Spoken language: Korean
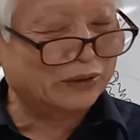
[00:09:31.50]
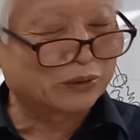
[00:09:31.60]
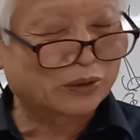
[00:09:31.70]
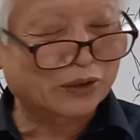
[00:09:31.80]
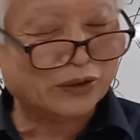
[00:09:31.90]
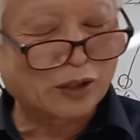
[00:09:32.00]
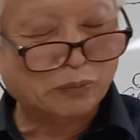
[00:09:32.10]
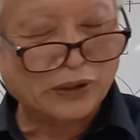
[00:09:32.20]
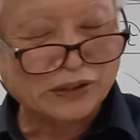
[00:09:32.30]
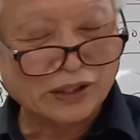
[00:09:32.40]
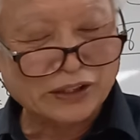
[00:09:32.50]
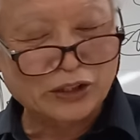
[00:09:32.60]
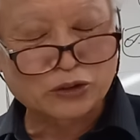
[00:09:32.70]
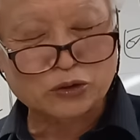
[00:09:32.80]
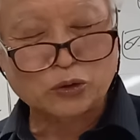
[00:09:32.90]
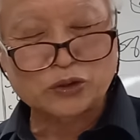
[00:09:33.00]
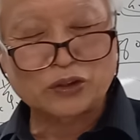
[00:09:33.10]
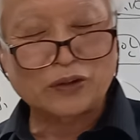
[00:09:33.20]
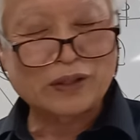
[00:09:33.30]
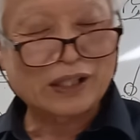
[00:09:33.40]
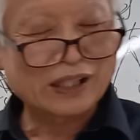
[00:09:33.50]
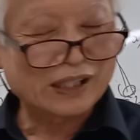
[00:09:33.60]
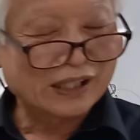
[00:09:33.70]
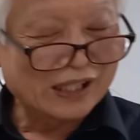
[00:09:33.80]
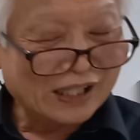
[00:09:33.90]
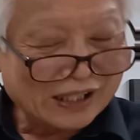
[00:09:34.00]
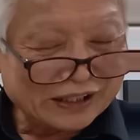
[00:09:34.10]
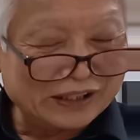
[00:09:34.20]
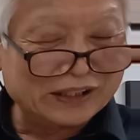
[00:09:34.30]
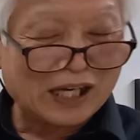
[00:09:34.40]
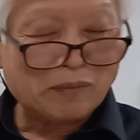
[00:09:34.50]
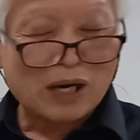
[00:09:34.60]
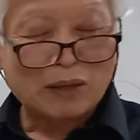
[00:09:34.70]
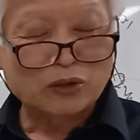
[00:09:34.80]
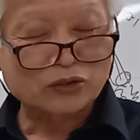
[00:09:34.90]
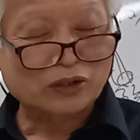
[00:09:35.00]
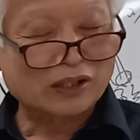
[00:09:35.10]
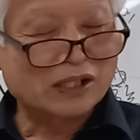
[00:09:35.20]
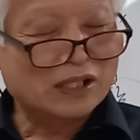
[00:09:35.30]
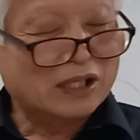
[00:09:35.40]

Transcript: 띄우고, 덕부인자. 이게 더 좋죠. 이란 마음으로서,